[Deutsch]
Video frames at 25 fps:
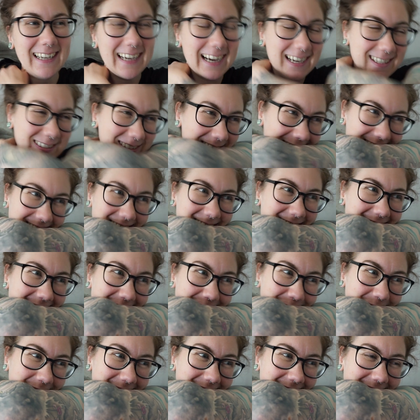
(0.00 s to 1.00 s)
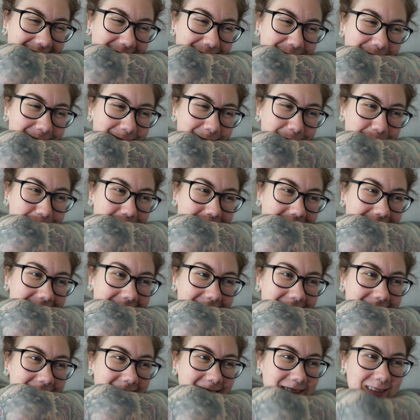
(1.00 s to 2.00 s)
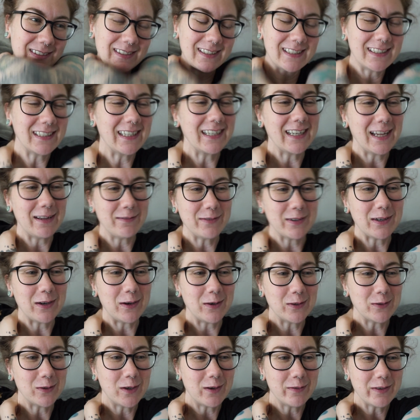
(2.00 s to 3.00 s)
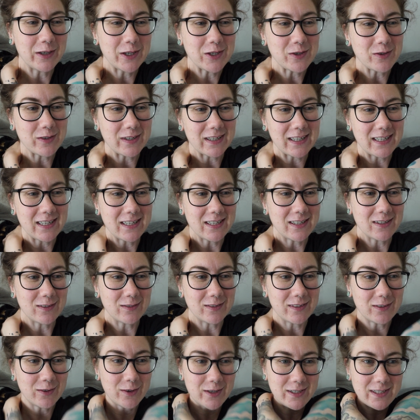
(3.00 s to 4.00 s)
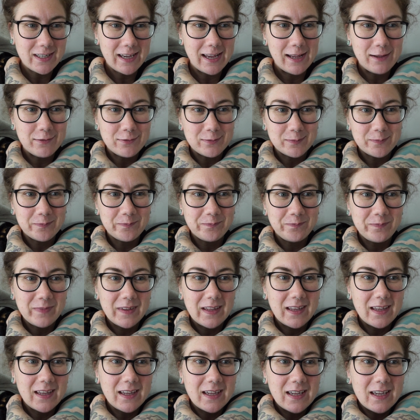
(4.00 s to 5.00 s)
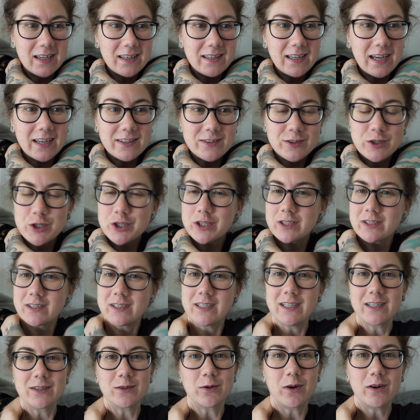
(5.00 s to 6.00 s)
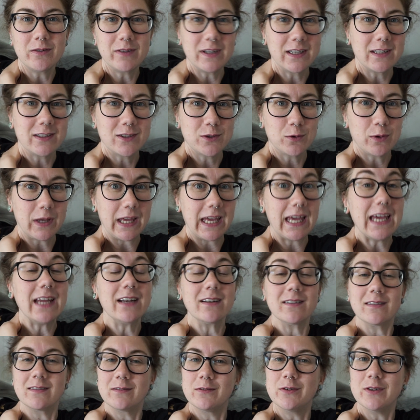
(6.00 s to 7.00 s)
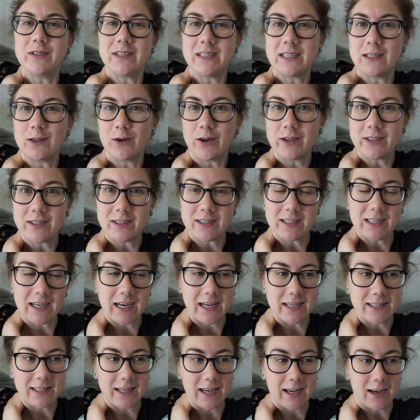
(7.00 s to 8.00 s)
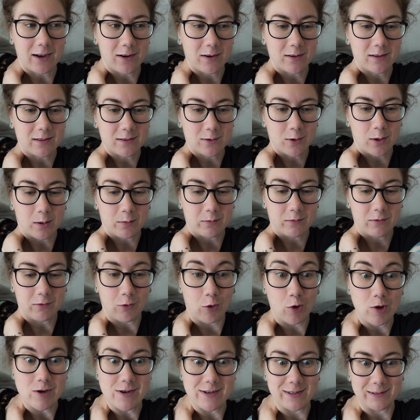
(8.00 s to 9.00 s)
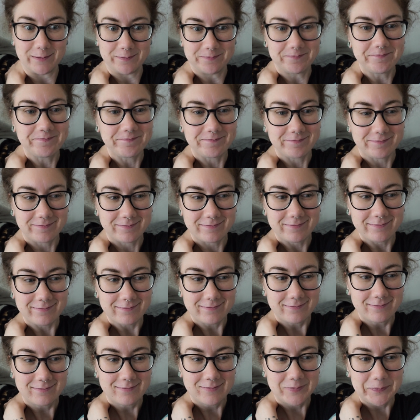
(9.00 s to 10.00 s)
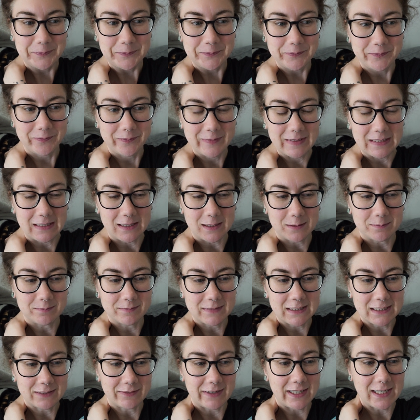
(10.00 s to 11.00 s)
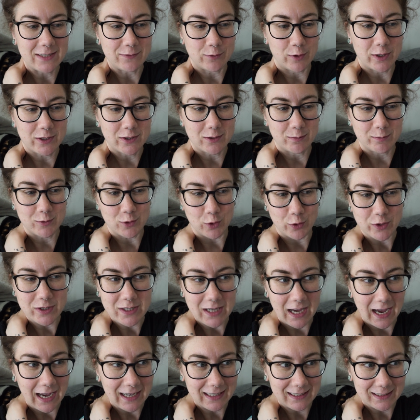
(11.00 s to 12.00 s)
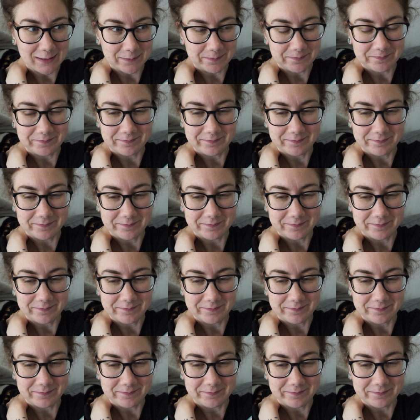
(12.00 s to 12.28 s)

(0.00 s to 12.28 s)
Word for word: also nicht nur YouTube und Insta, sondern halt einfach auch Norwegisch unterrichten und euch helfen, die ersten Schritte hier in Norwegen zu gehen, für die Leute, die halt hierher kommen wollen. Ja, das war das Wort zum Sonntag.